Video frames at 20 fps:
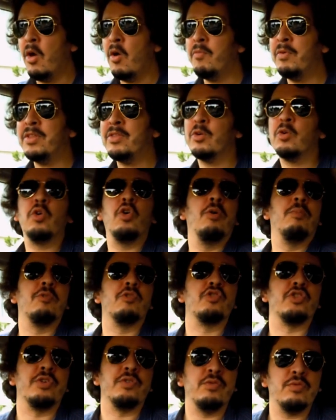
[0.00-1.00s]
en fait,
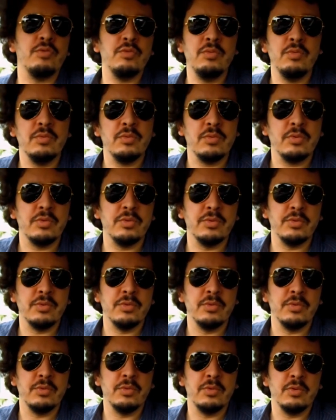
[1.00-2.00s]
comment j'ai su que
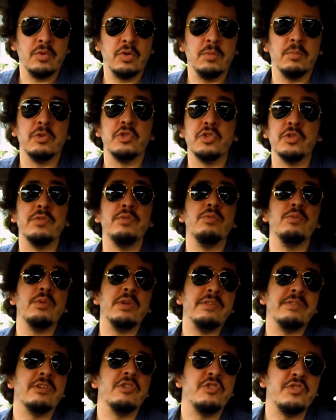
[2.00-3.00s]
comment su
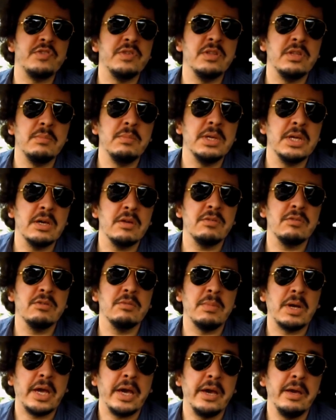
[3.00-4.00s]
qu'il s'agissait des
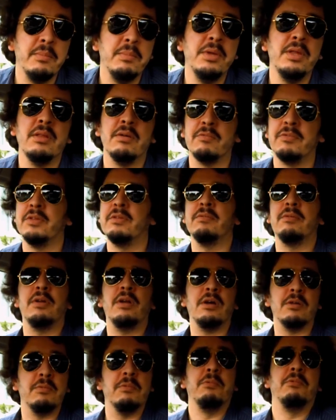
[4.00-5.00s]
migrations maghrébines En fait,
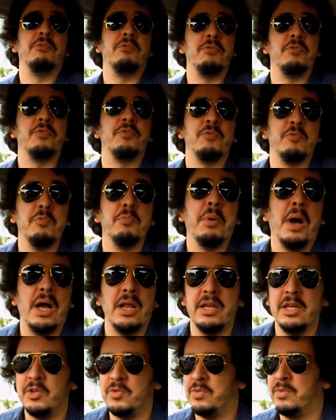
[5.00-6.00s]
voilà, je vais vous
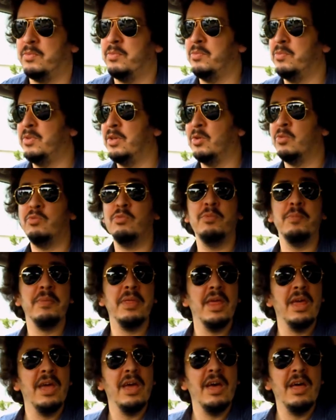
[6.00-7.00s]
parler, je vais vous dire tout.
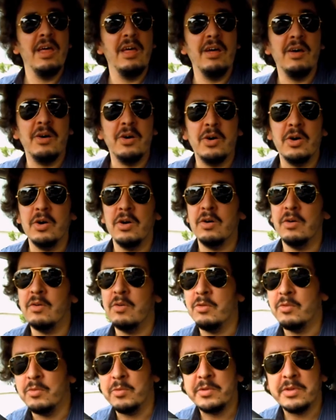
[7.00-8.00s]
Euh,
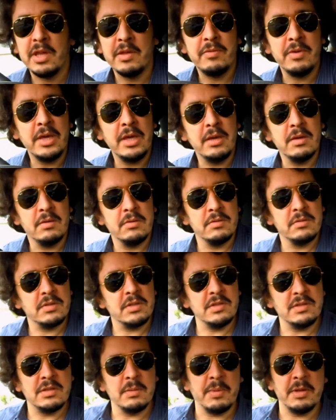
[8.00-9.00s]
vous savez, ce
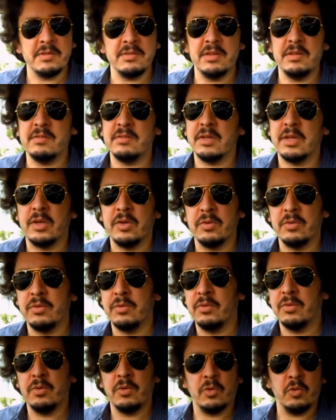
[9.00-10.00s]
qui s'est passé, c'est que
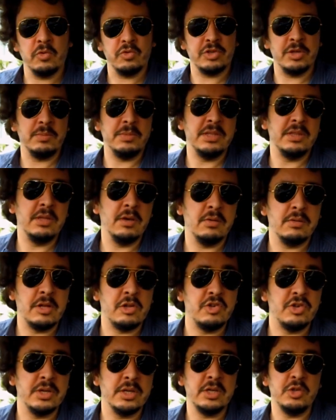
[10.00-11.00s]
quand j'habitais en
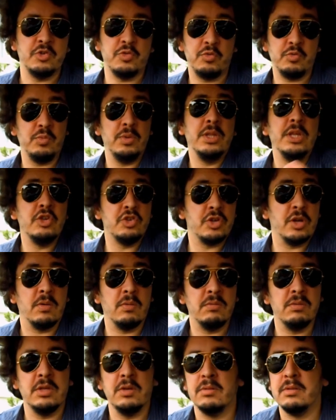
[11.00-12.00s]
Algérie, je suis né, j'ai
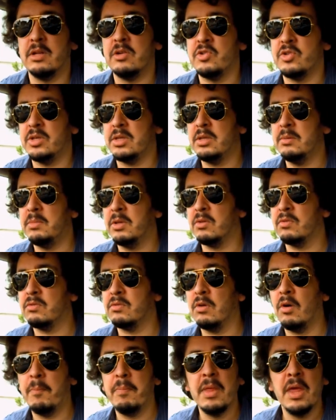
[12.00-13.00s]
grandi en Algérie, bien
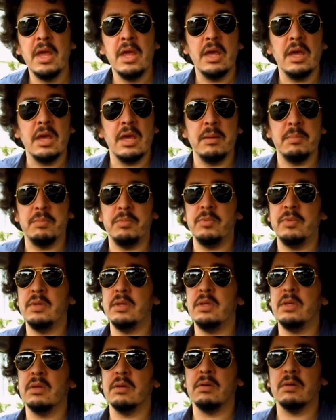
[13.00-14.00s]
sûr. Et
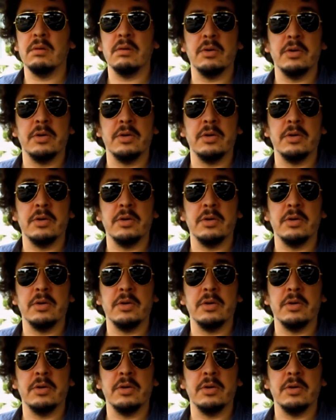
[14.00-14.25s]
puis,